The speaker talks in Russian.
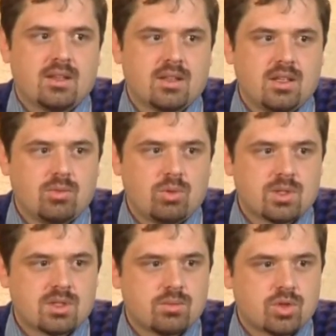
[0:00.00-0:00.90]
таким
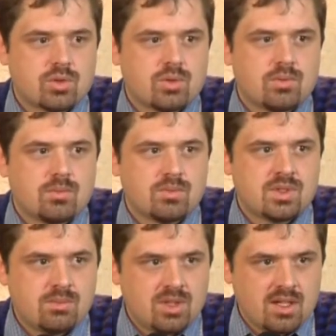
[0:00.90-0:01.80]
образом, что
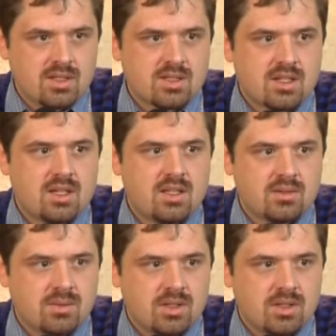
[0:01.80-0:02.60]
земля Израиля